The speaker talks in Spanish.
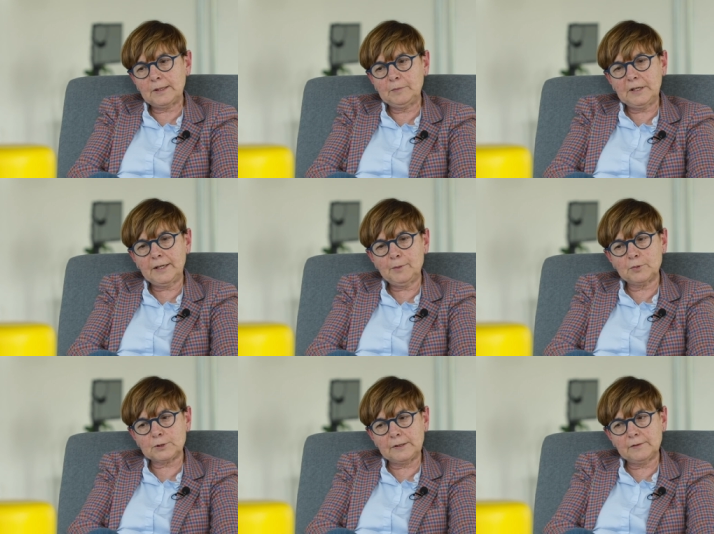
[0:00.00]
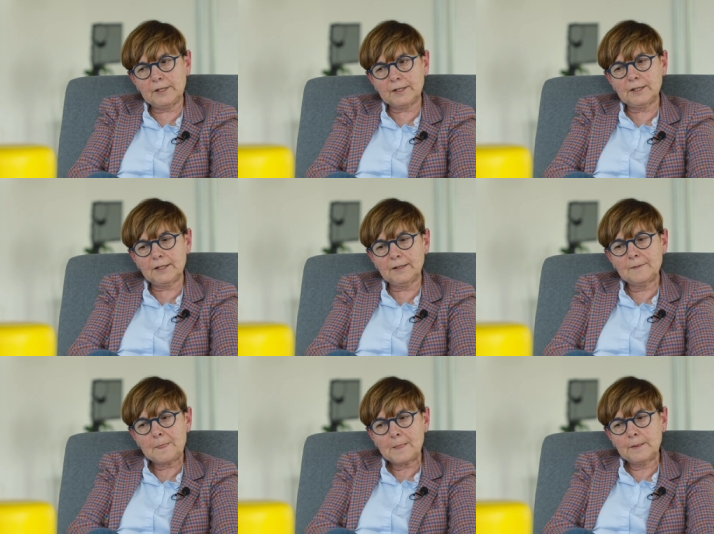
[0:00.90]
también la importancia que,
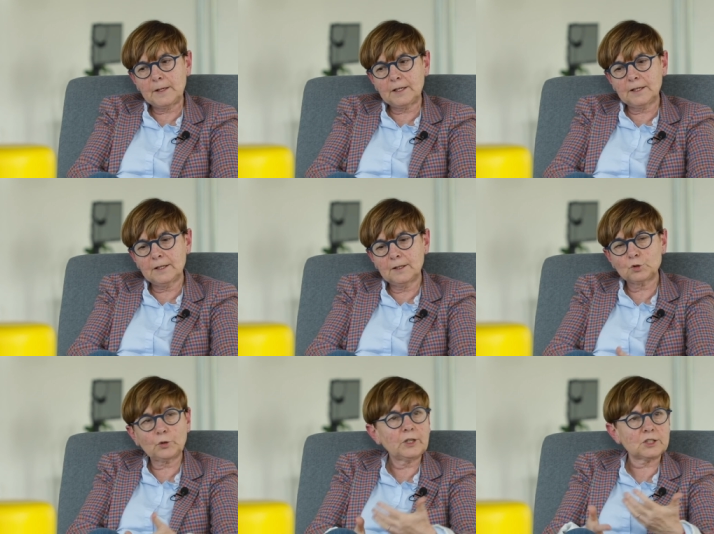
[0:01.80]
de que Eusko